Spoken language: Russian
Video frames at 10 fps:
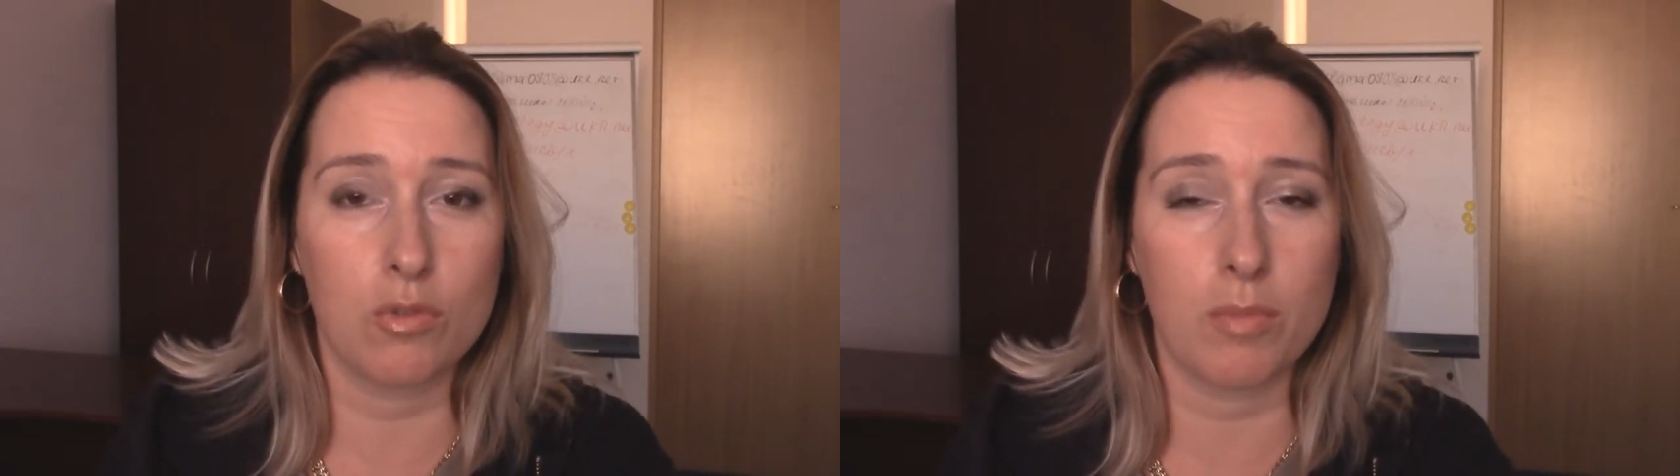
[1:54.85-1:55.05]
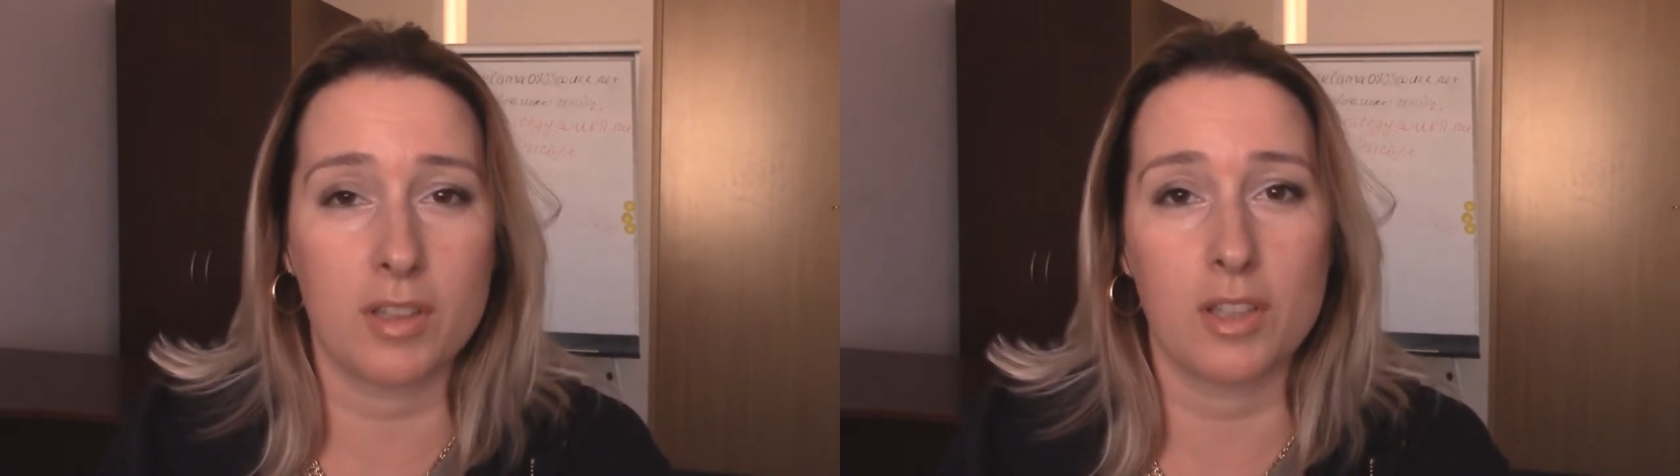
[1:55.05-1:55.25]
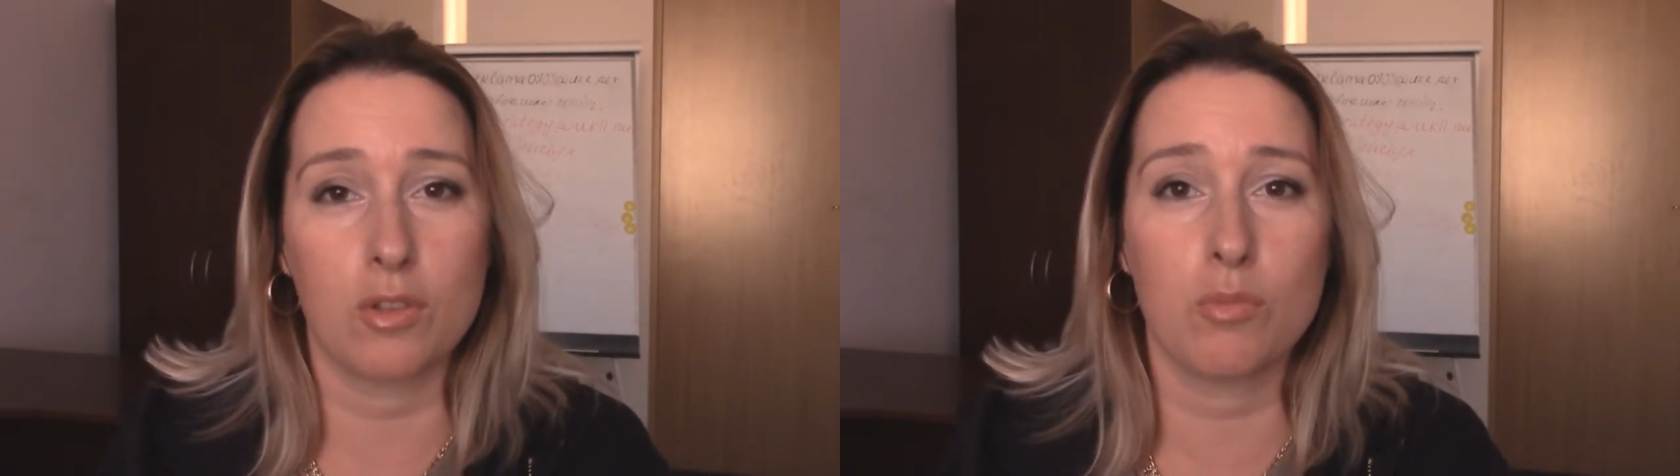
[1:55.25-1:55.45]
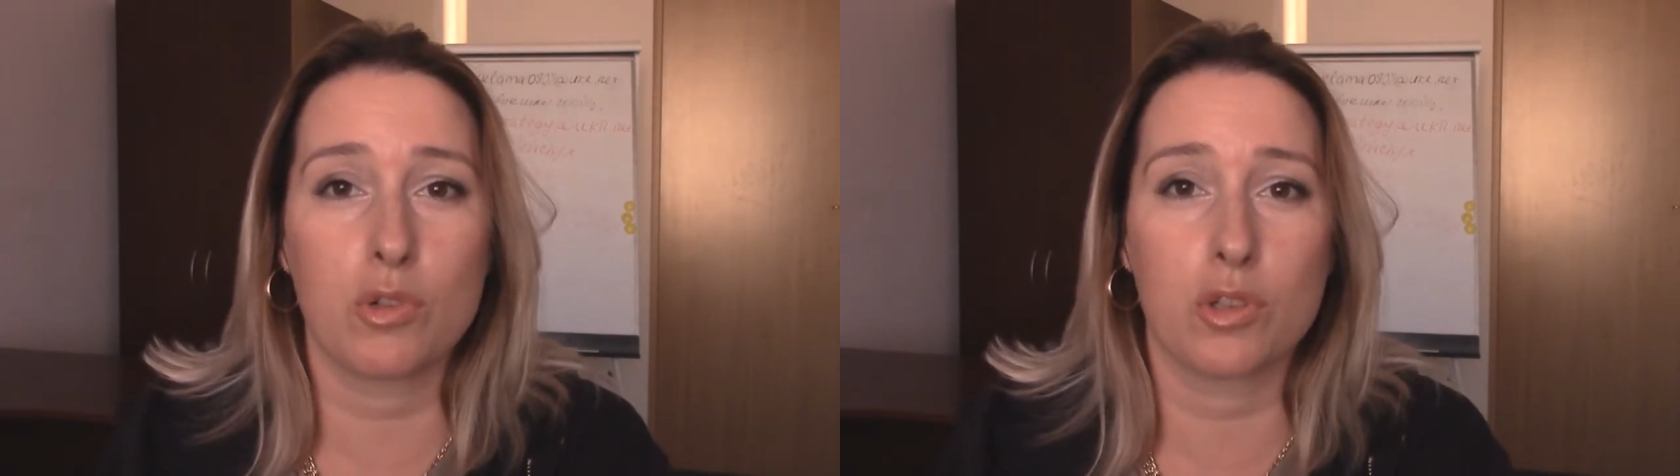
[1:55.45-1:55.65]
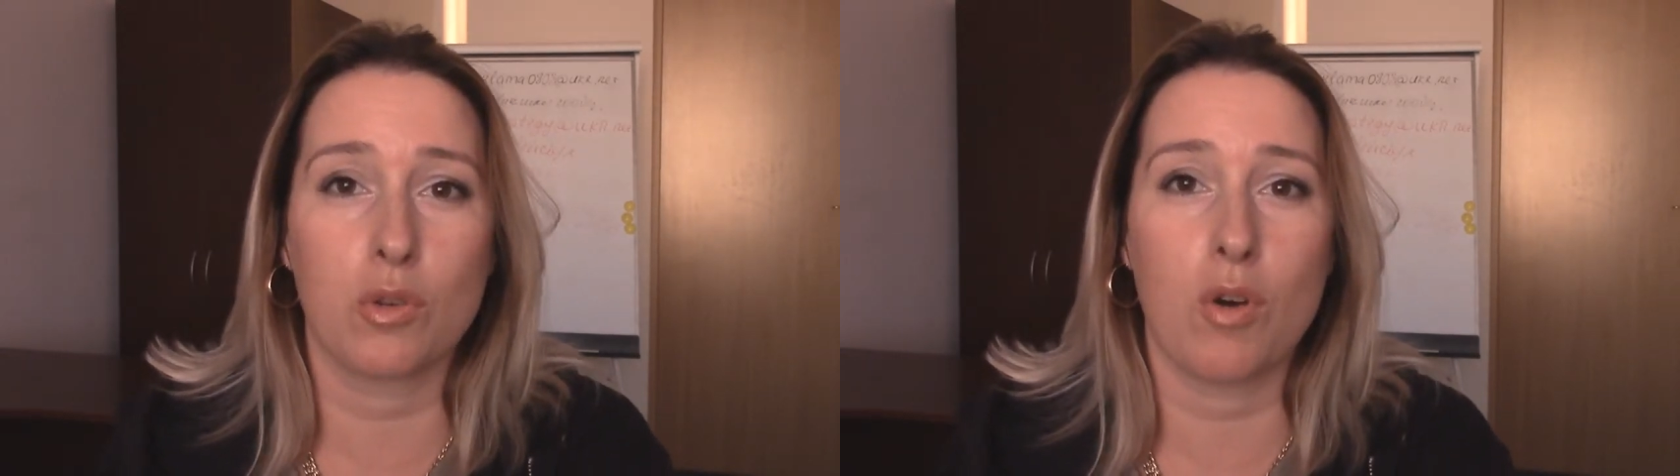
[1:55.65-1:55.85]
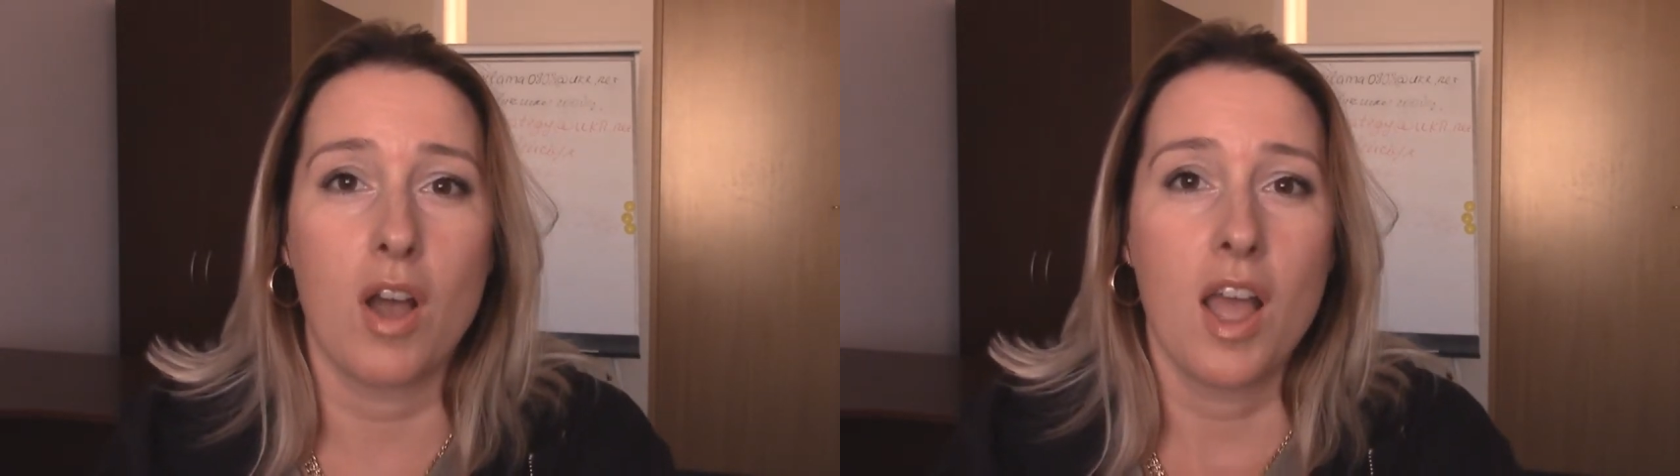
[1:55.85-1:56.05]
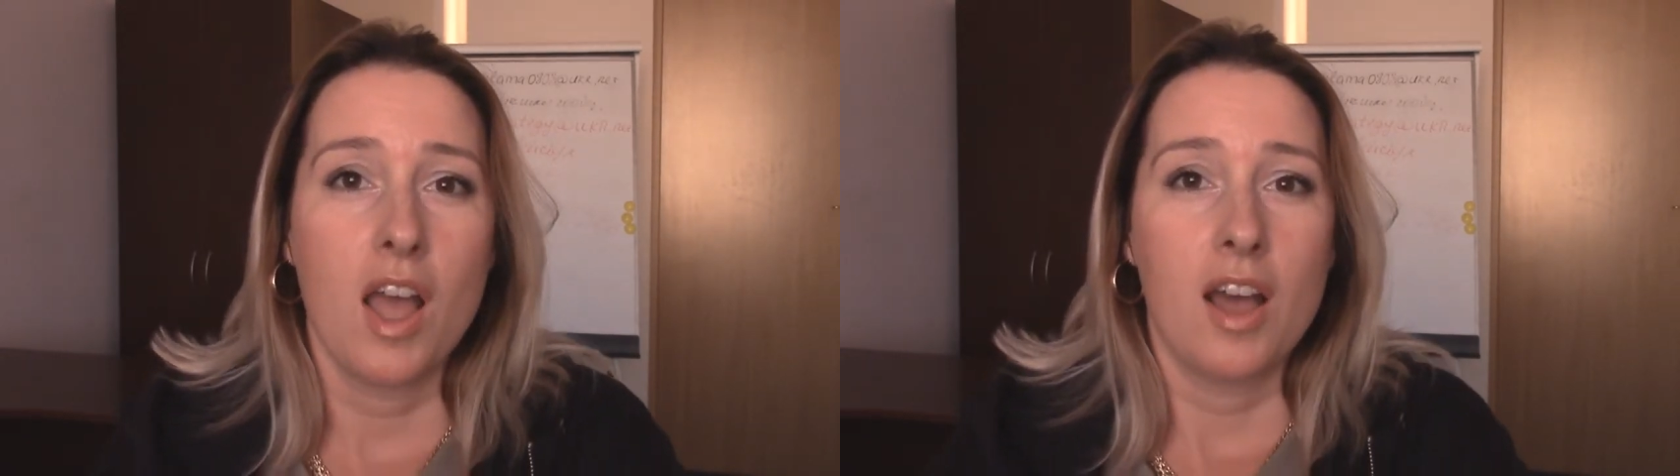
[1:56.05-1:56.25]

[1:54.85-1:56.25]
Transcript: думает о том, что